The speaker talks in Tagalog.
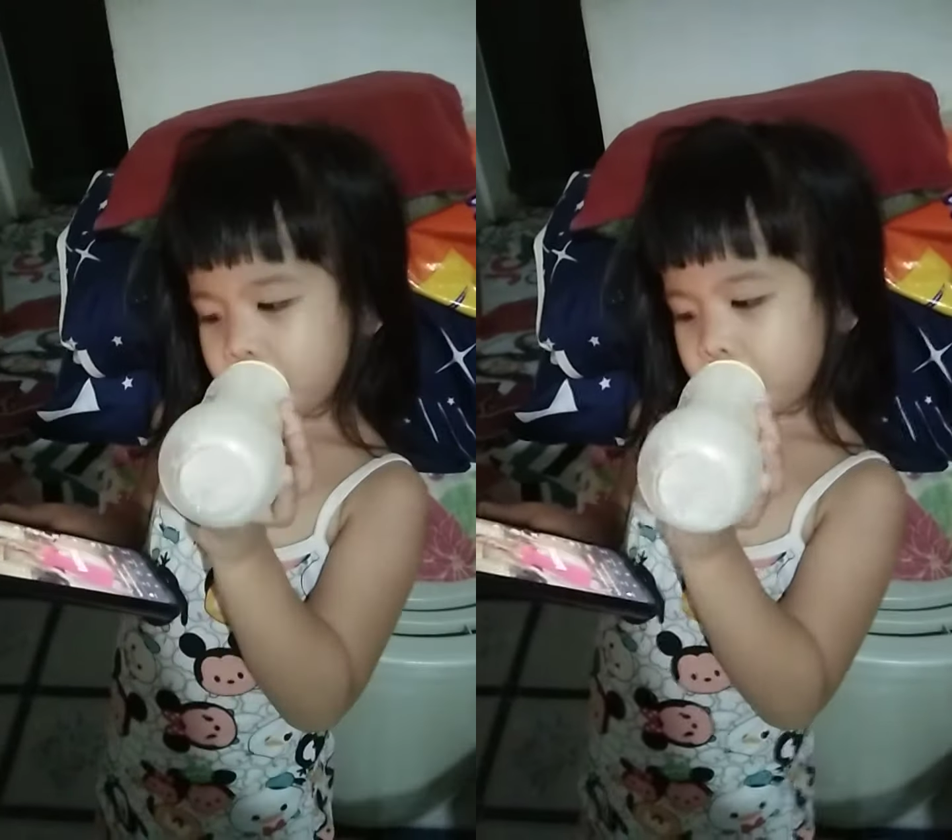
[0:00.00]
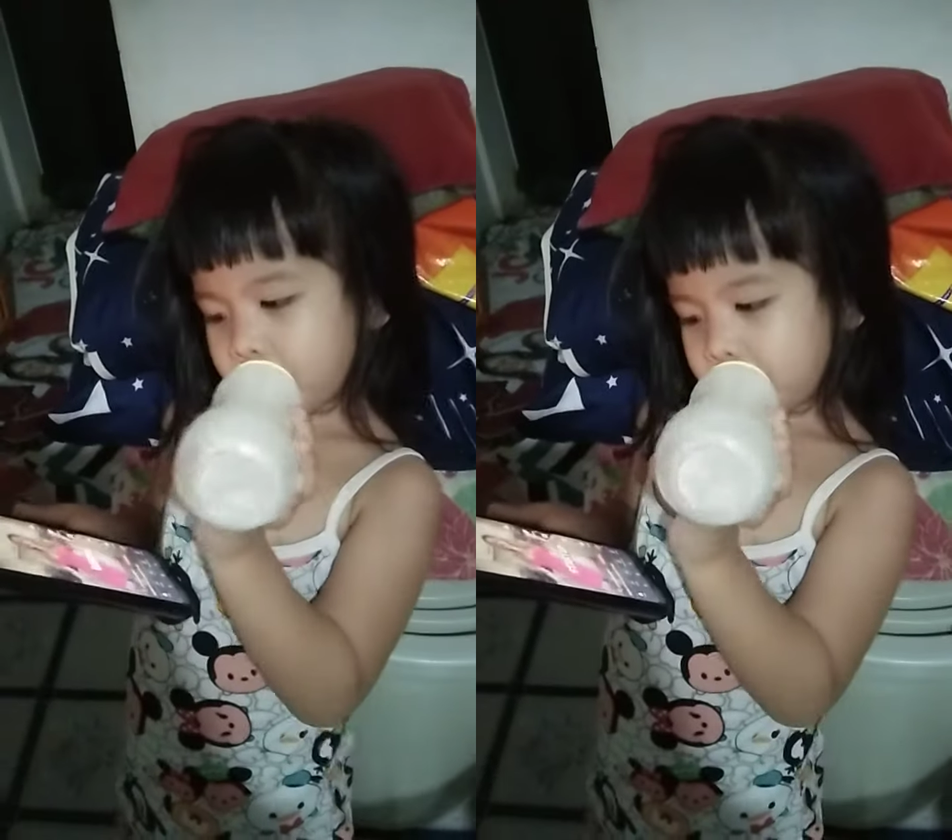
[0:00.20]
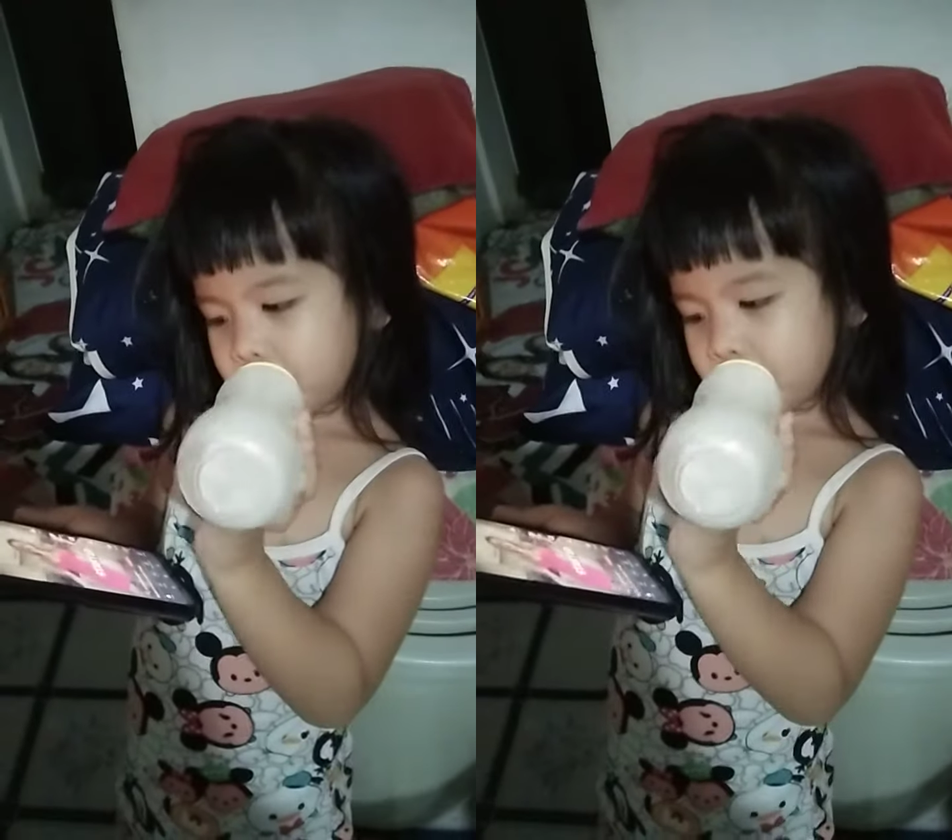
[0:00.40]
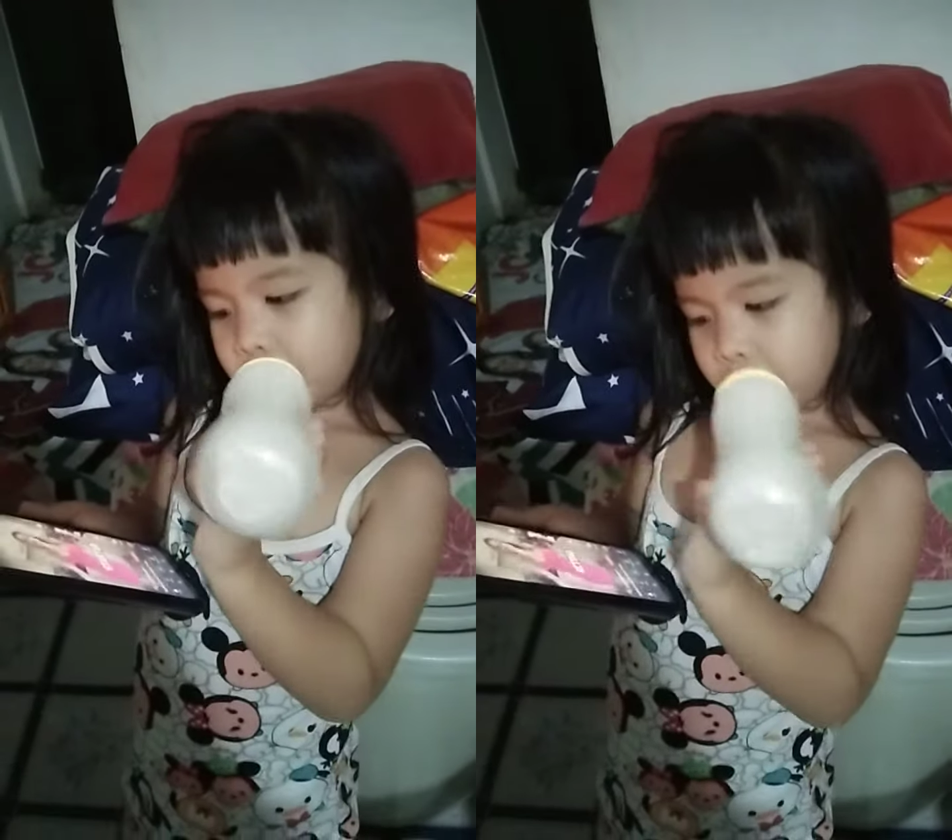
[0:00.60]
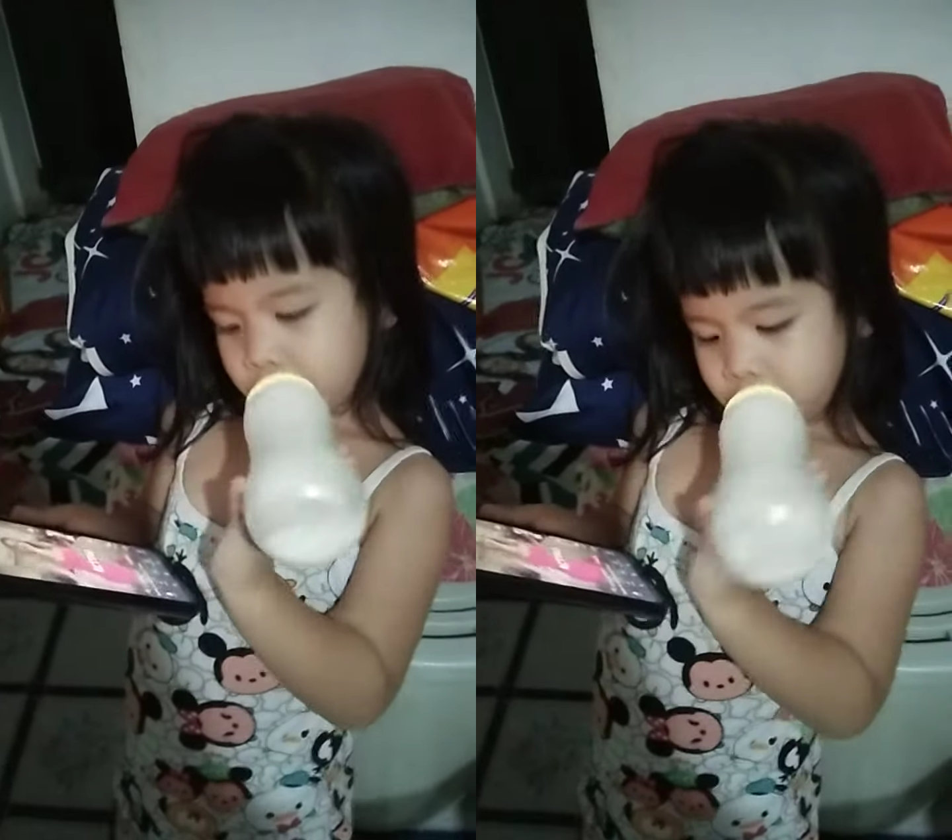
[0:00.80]

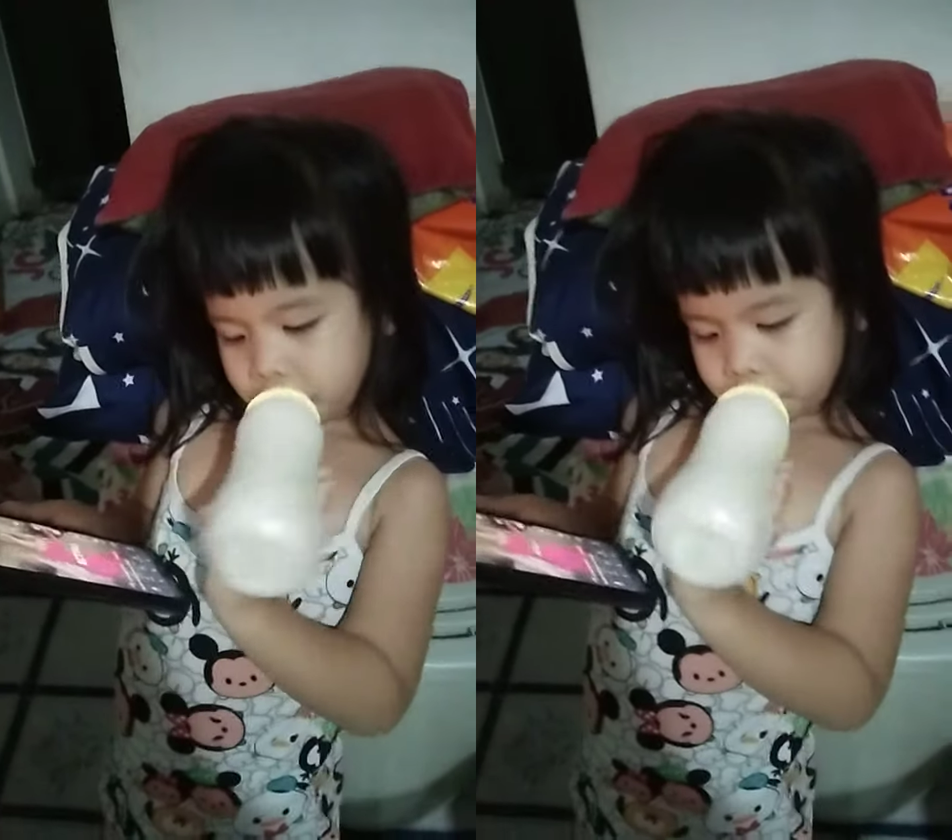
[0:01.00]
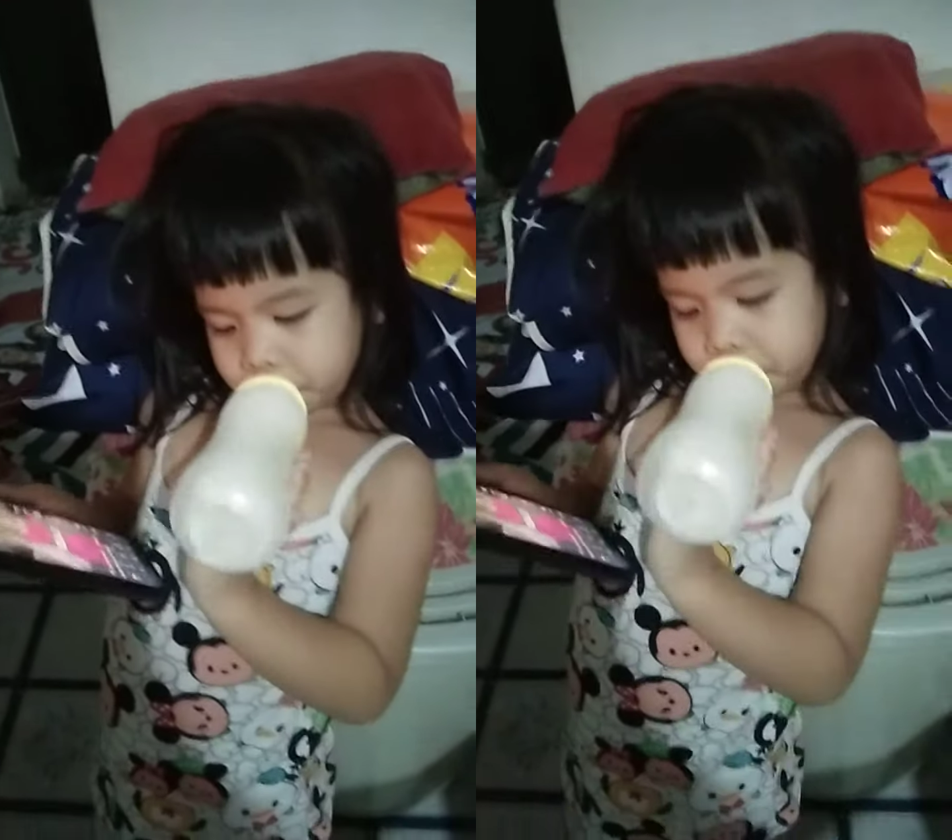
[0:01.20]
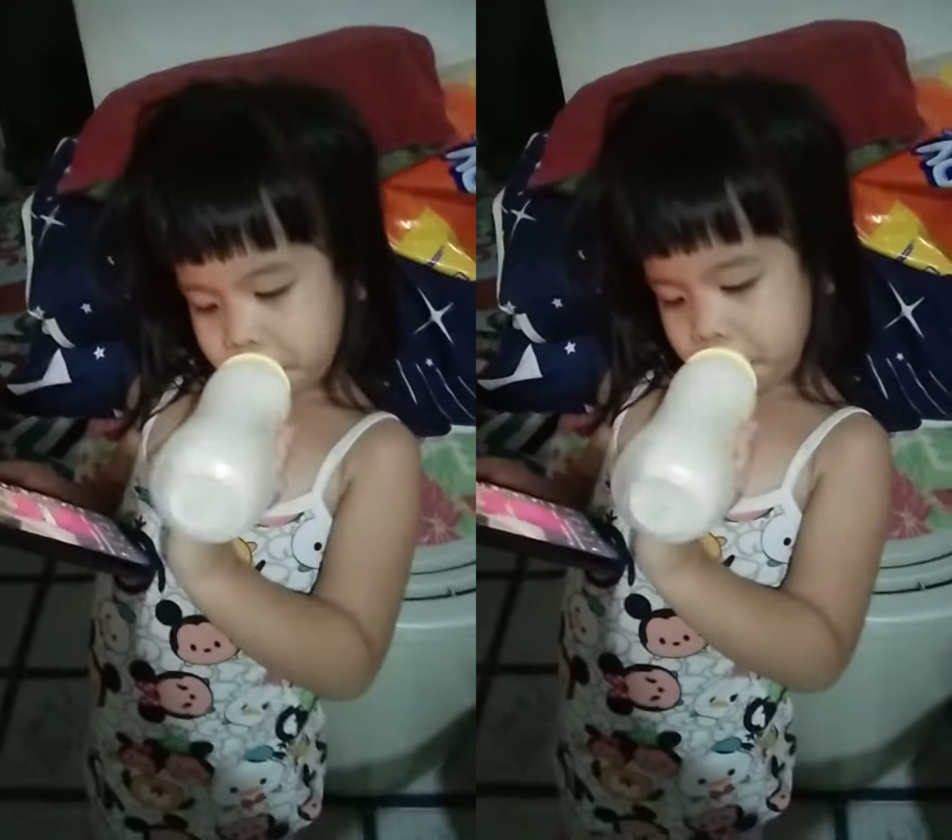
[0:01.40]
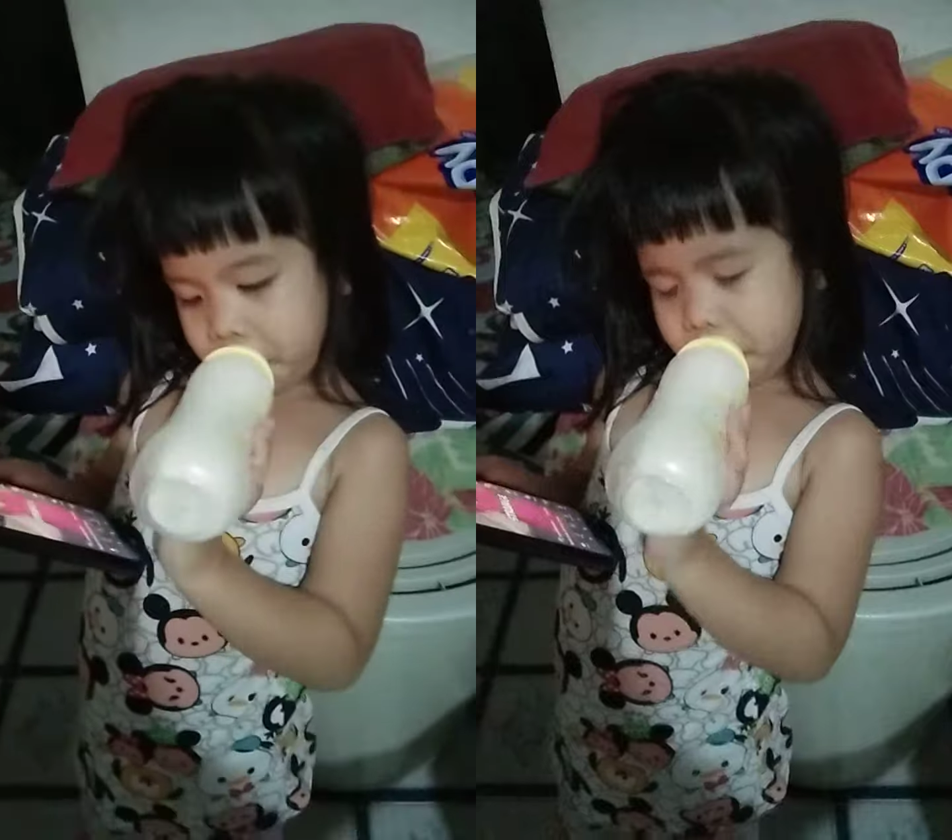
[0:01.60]
Maglilinis ako sa kabila.